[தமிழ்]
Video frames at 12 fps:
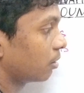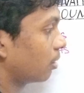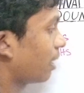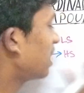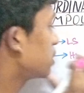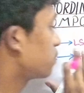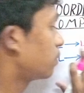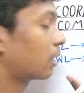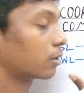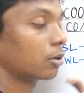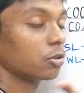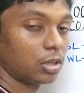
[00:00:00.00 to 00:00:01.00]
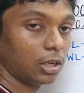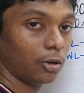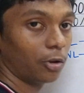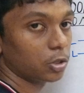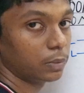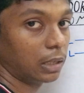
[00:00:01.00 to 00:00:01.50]
ஹை ஸ்பின்னாக இருந்தாலும் சரி லோ
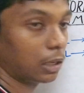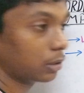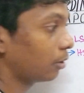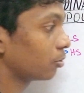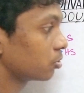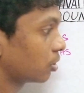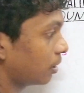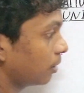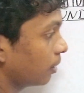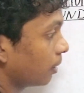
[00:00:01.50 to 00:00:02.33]
ஸ்பின்னாக இருந்தாலும் சரி